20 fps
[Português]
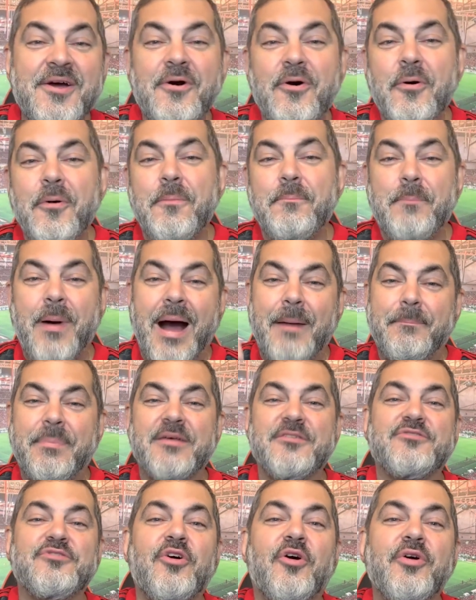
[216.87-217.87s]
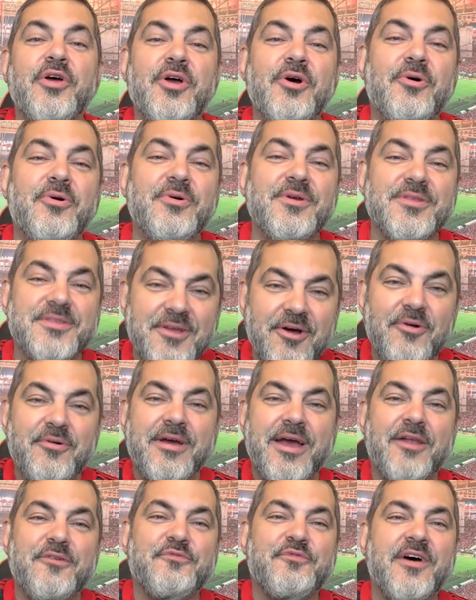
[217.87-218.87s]
O Papa sou eu, então eu
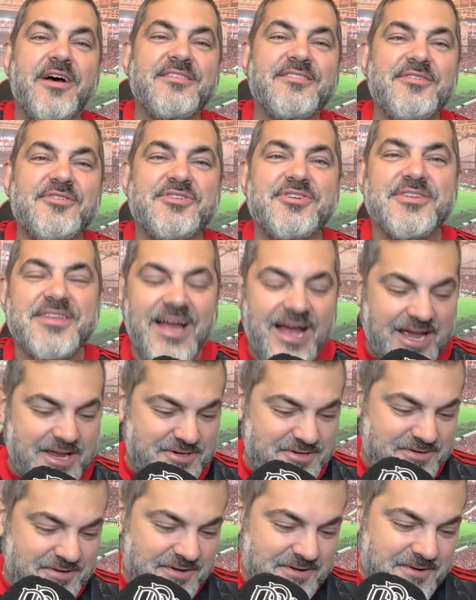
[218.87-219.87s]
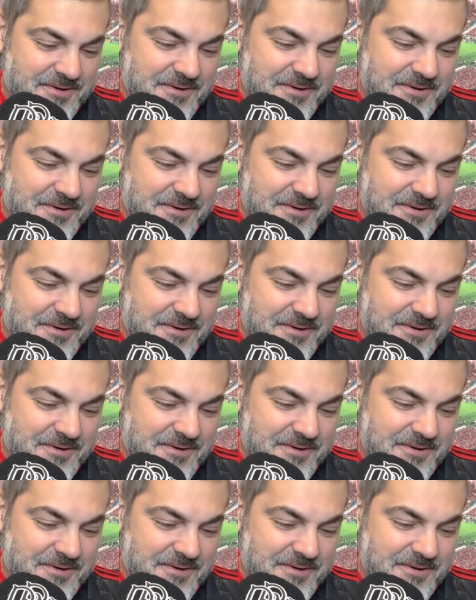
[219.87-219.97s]
quero fazer o estádio.